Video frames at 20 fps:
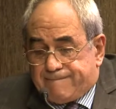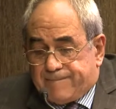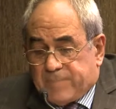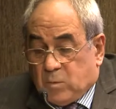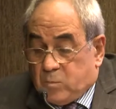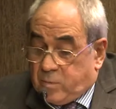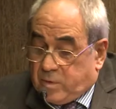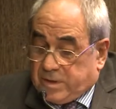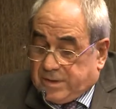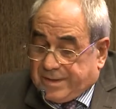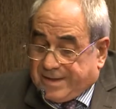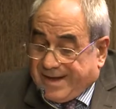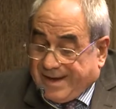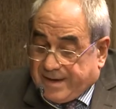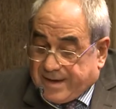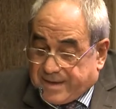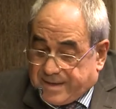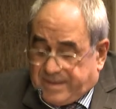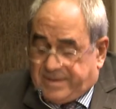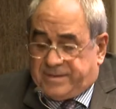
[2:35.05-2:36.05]
un buen
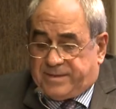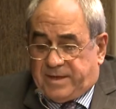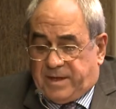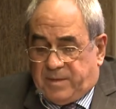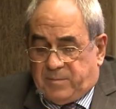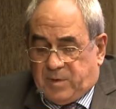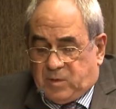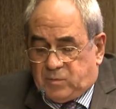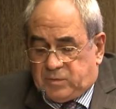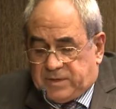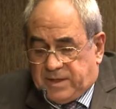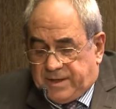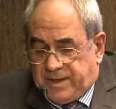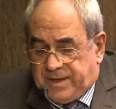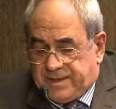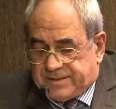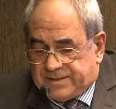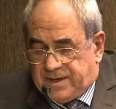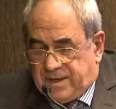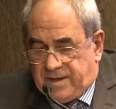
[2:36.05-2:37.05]
galerista, y me
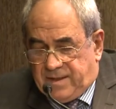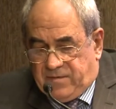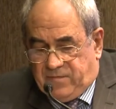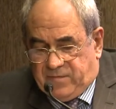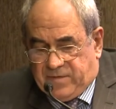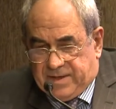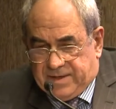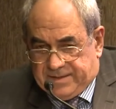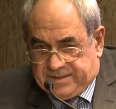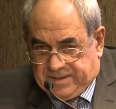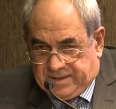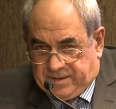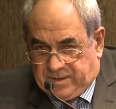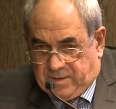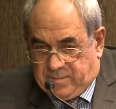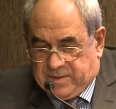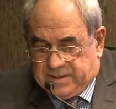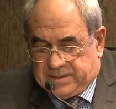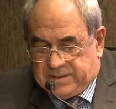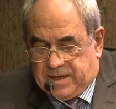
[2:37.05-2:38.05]
gustaría hacer la diferencia
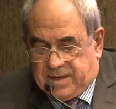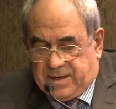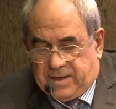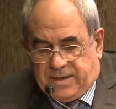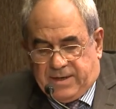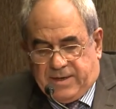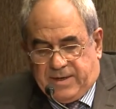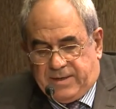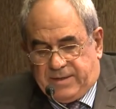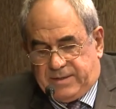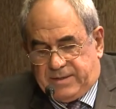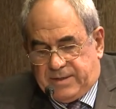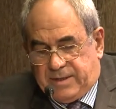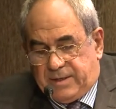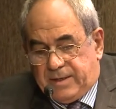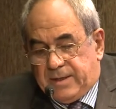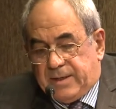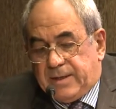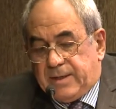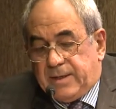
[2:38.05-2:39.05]
entre marchand y galerista,
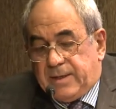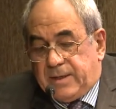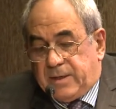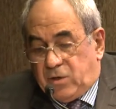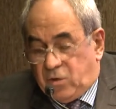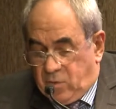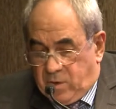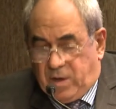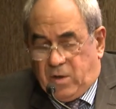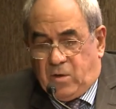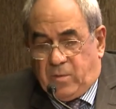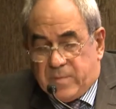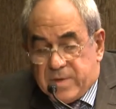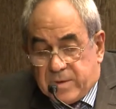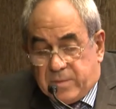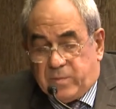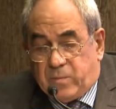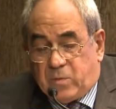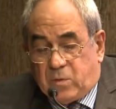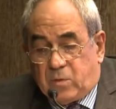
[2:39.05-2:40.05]
no es lo
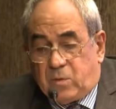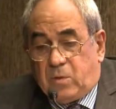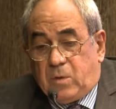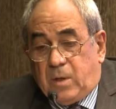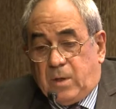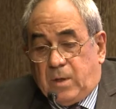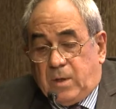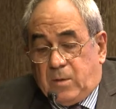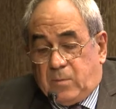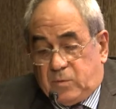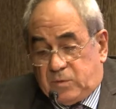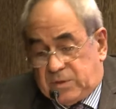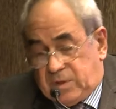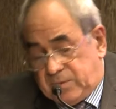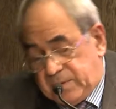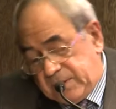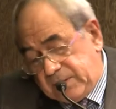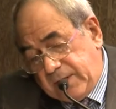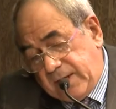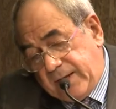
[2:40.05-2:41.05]
mismo. Muchas
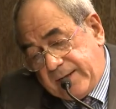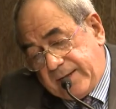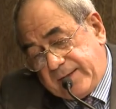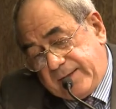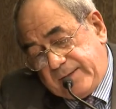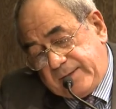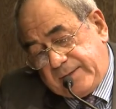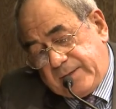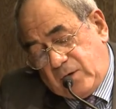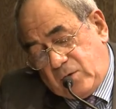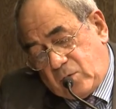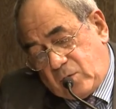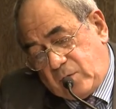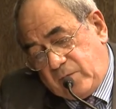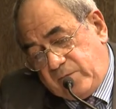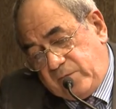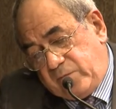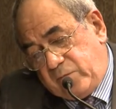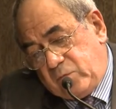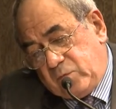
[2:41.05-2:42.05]
veces la gente lo
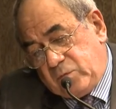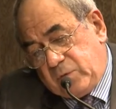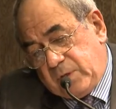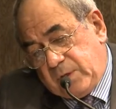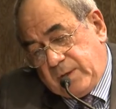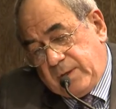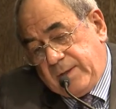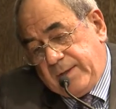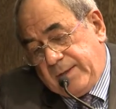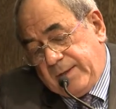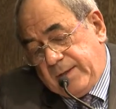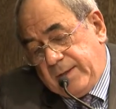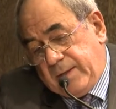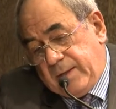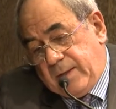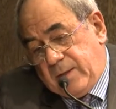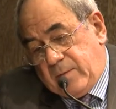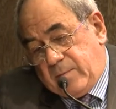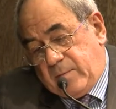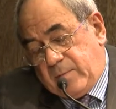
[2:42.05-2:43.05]
confunde.
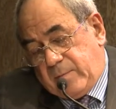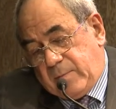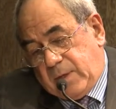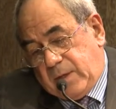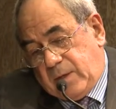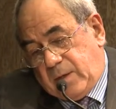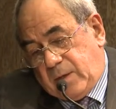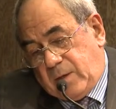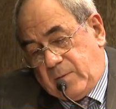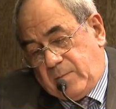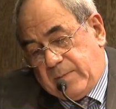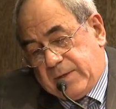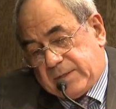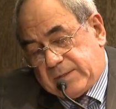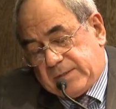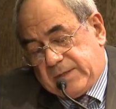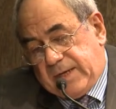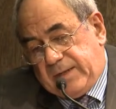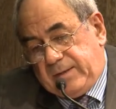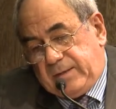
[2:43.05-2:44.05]
Eh, el
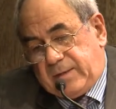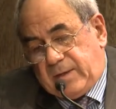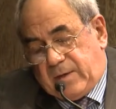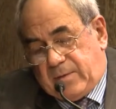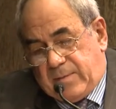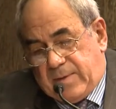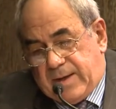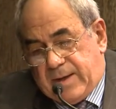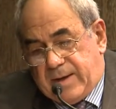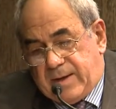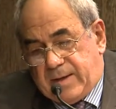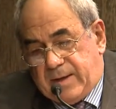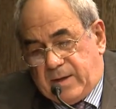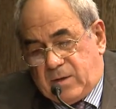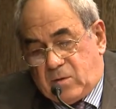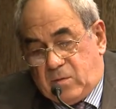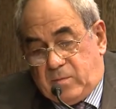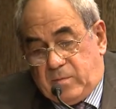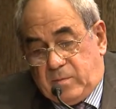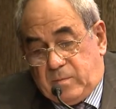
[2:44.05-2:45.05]
marchand trabaja
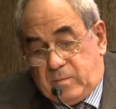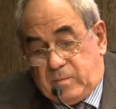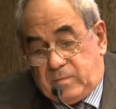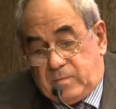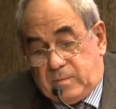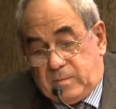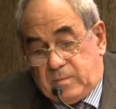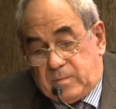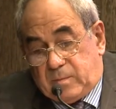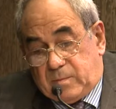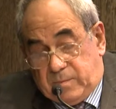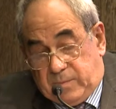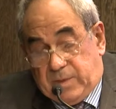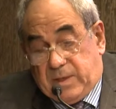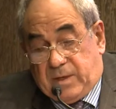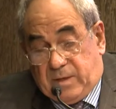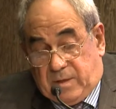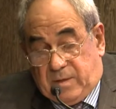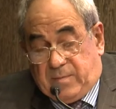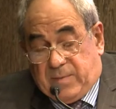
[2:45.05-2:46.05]
con
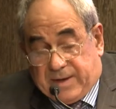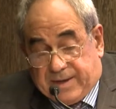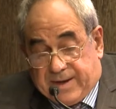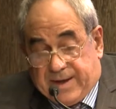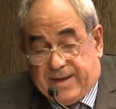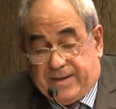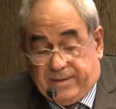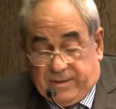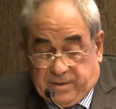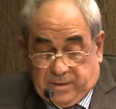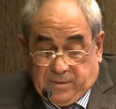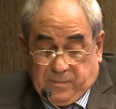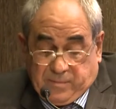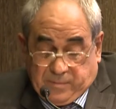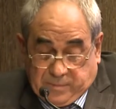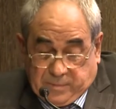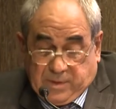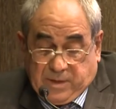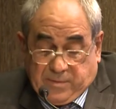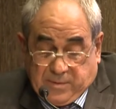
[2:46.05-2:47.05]
viene de mercante,
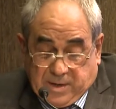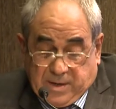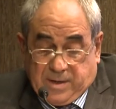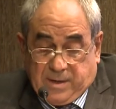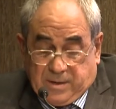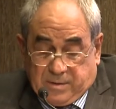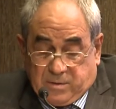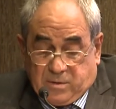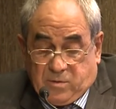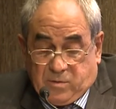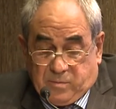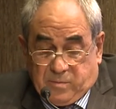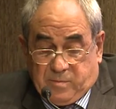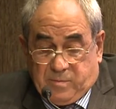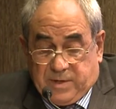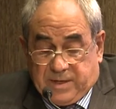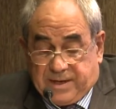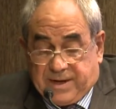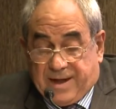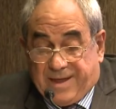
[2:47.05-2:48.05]
trabaja con
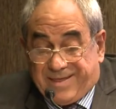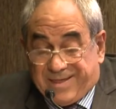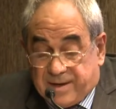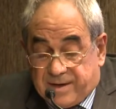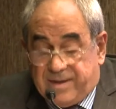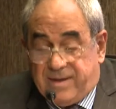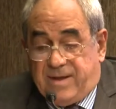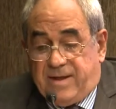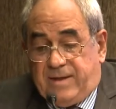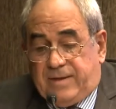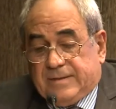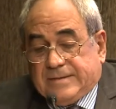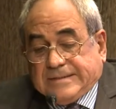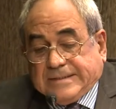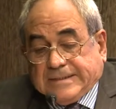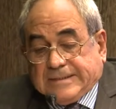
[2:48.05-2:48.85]
mercadería,